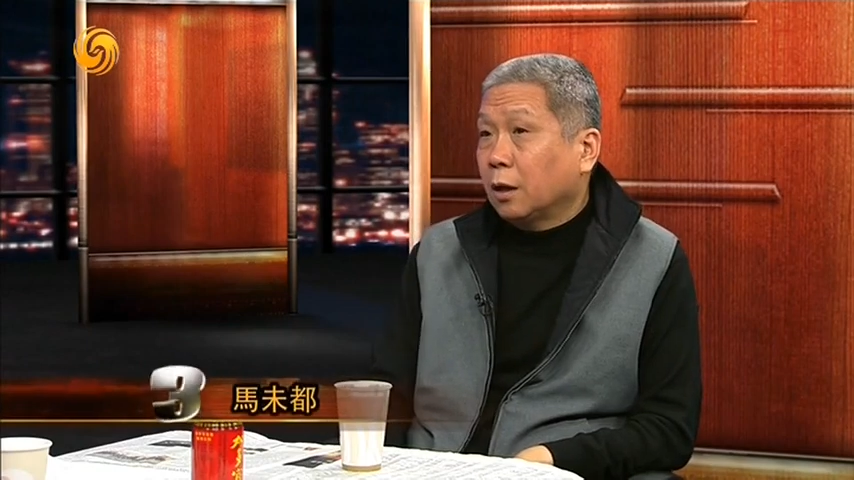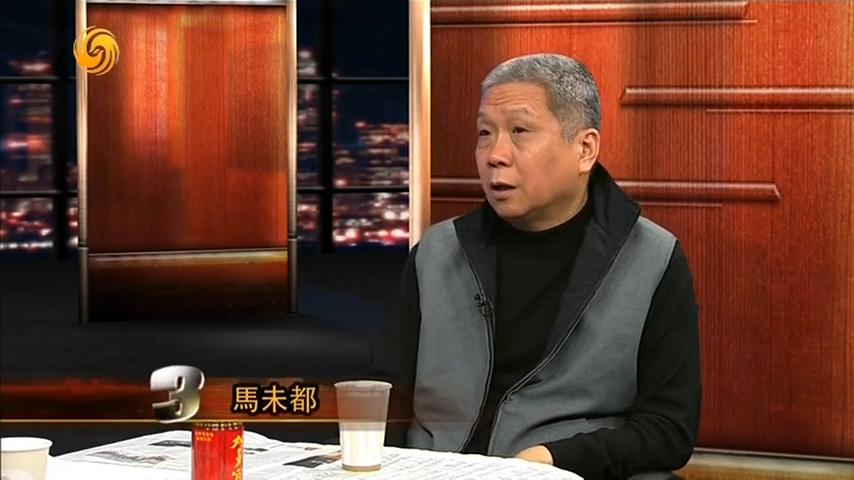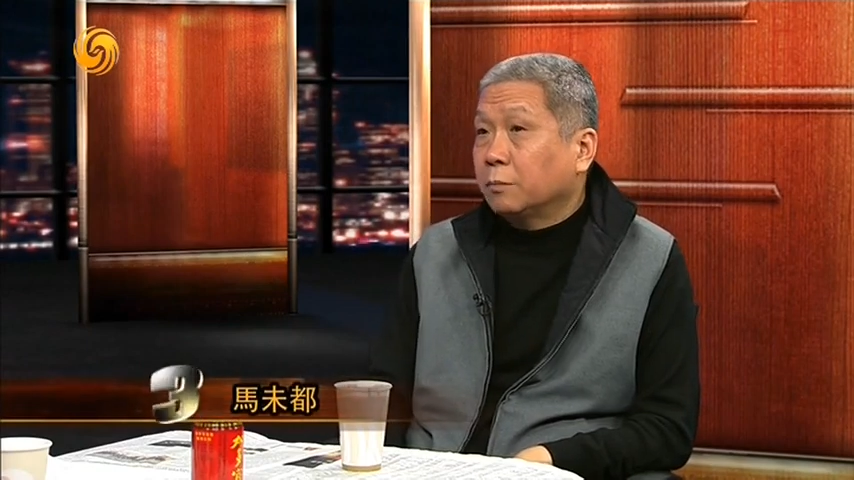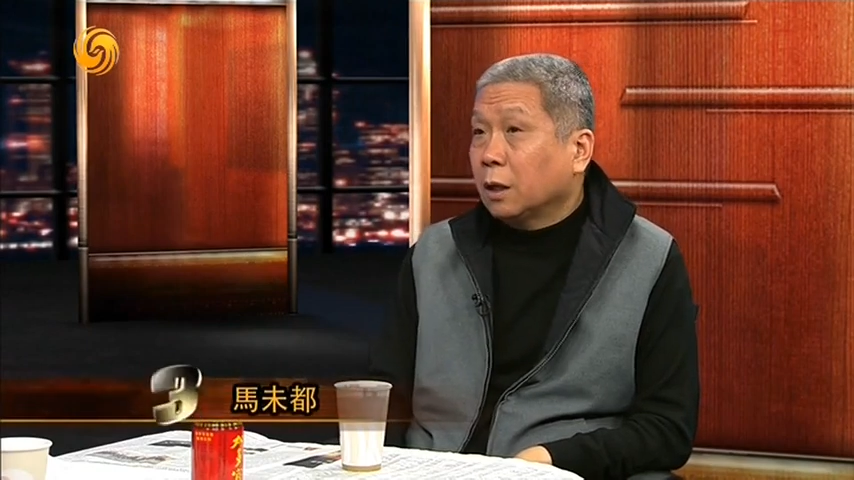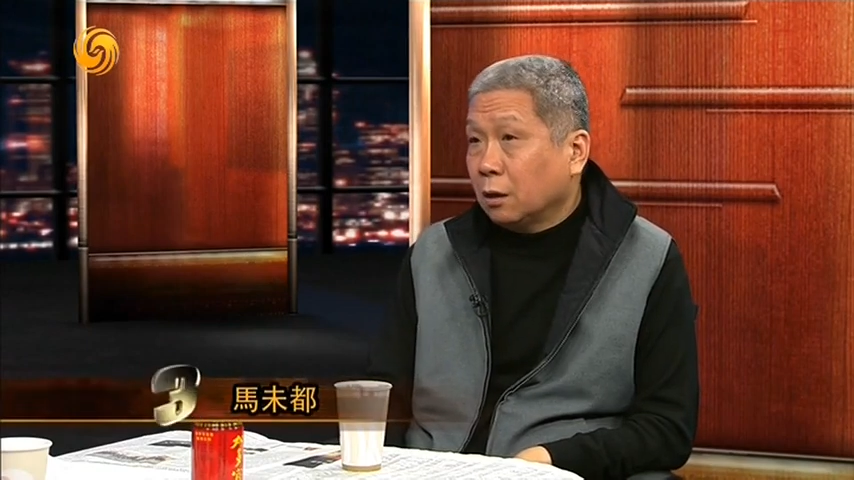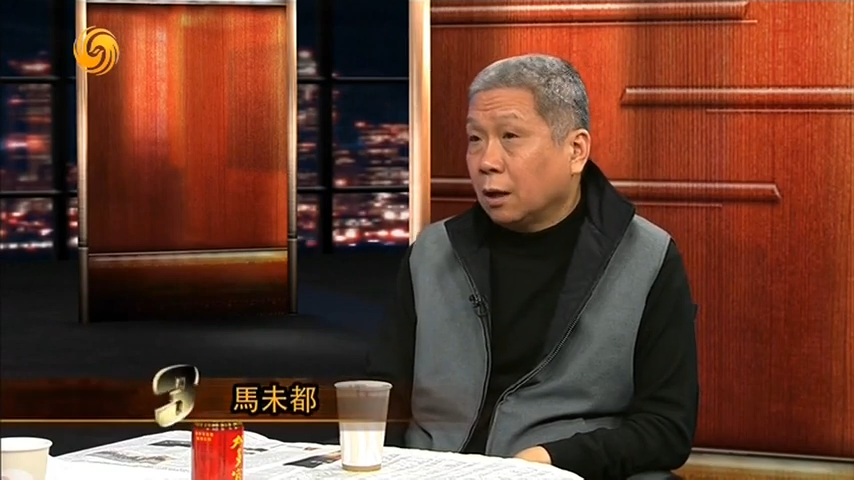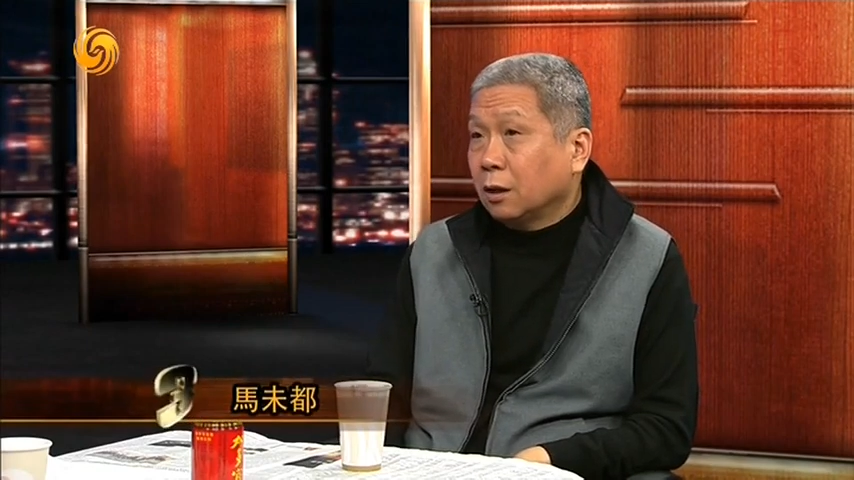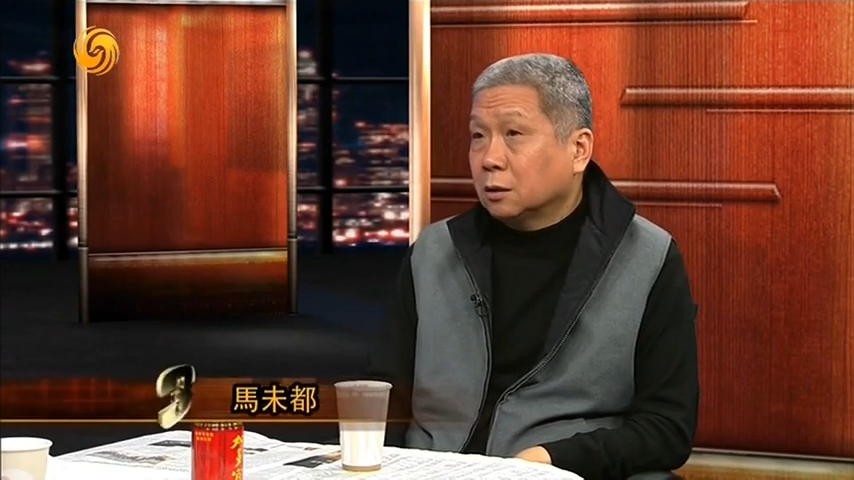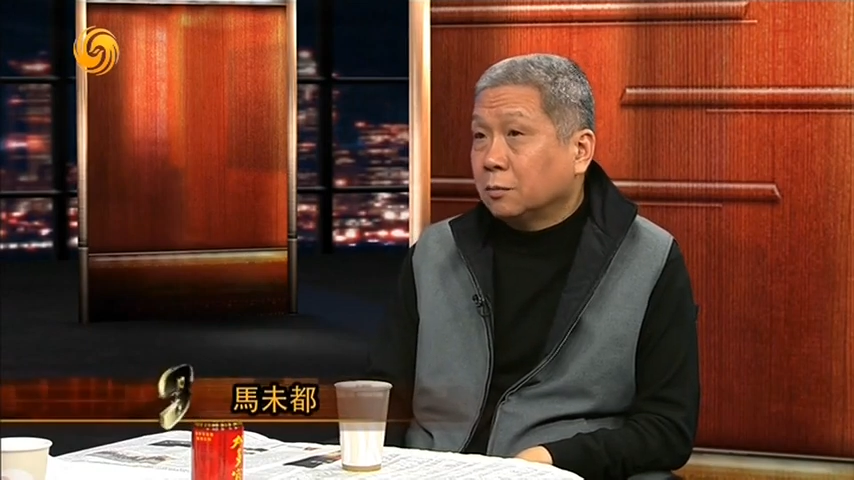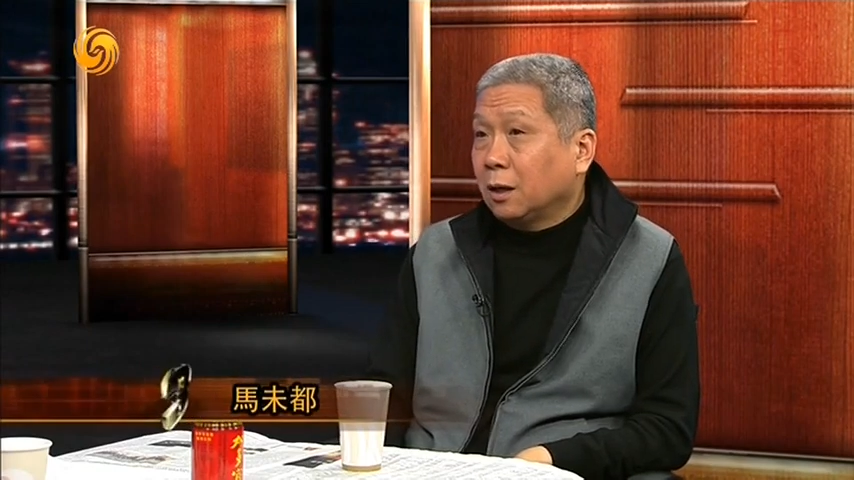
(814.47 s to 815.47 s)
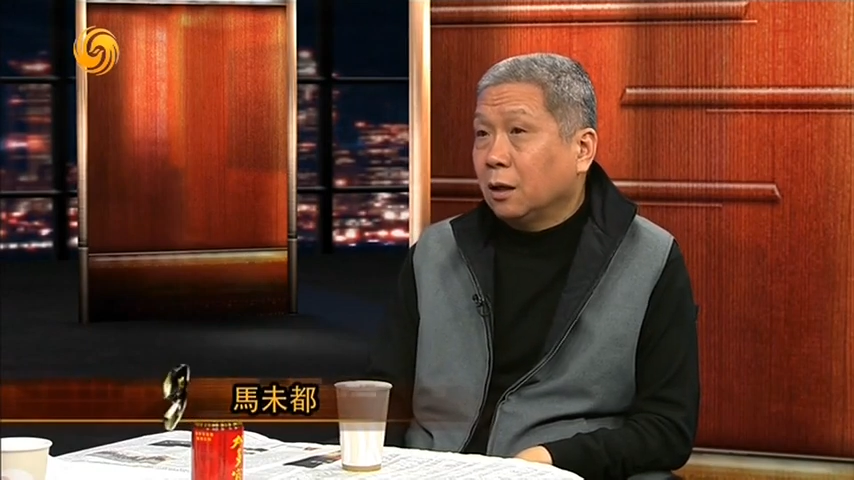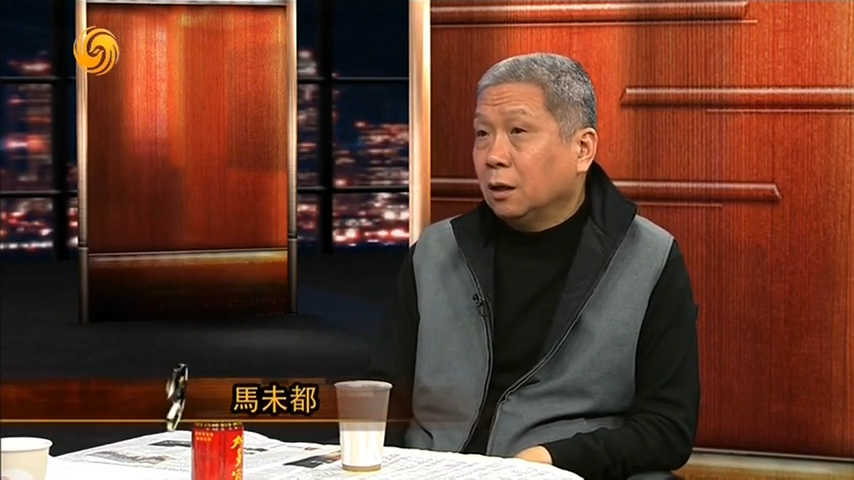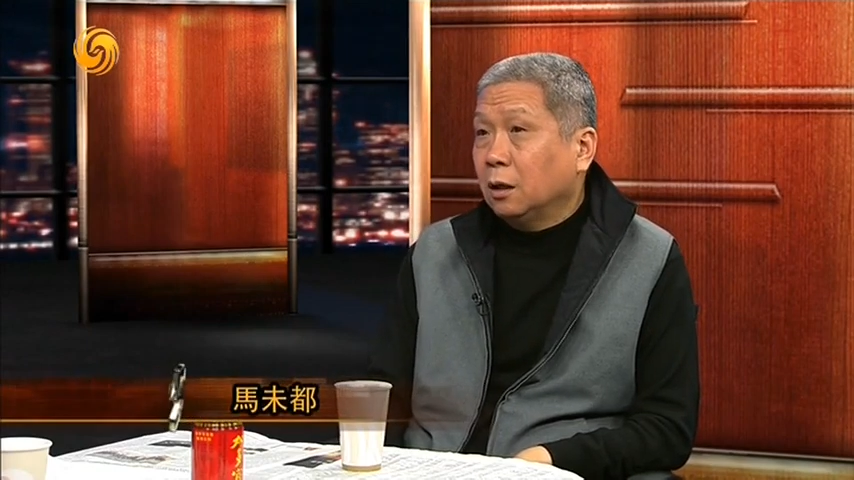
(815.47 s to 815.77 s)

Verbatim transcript: 很漂亮，是吧？